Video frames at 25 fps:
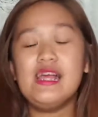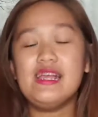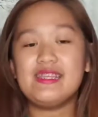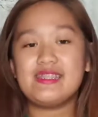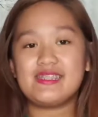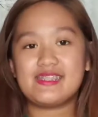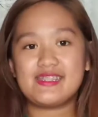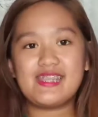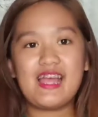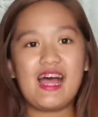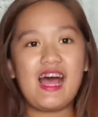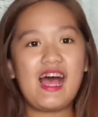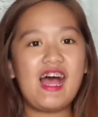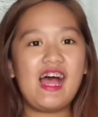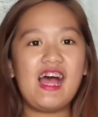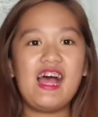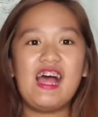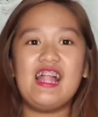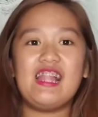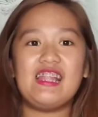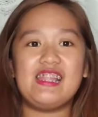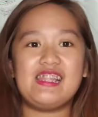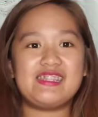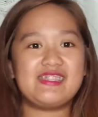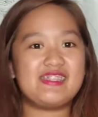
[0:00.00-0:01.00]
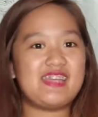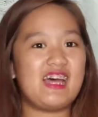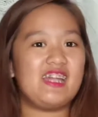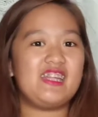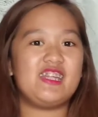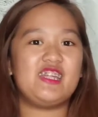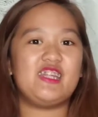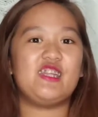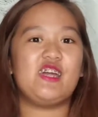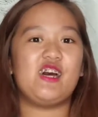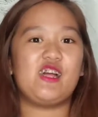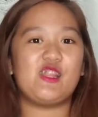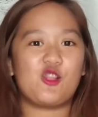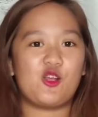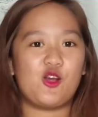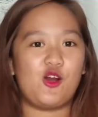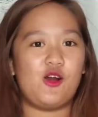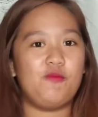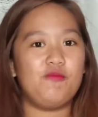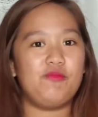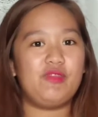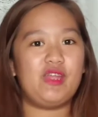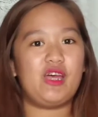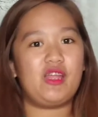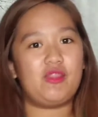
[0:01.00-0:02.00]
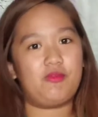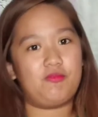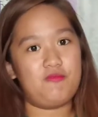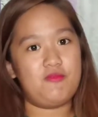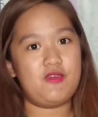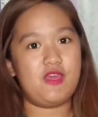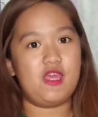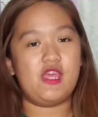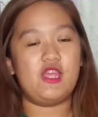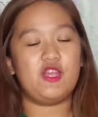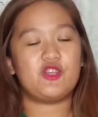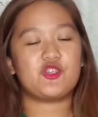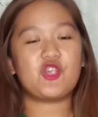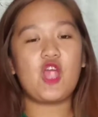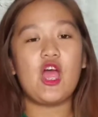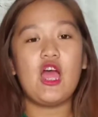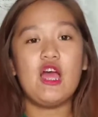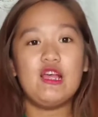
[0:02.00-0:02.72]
sa lazada.com.ph.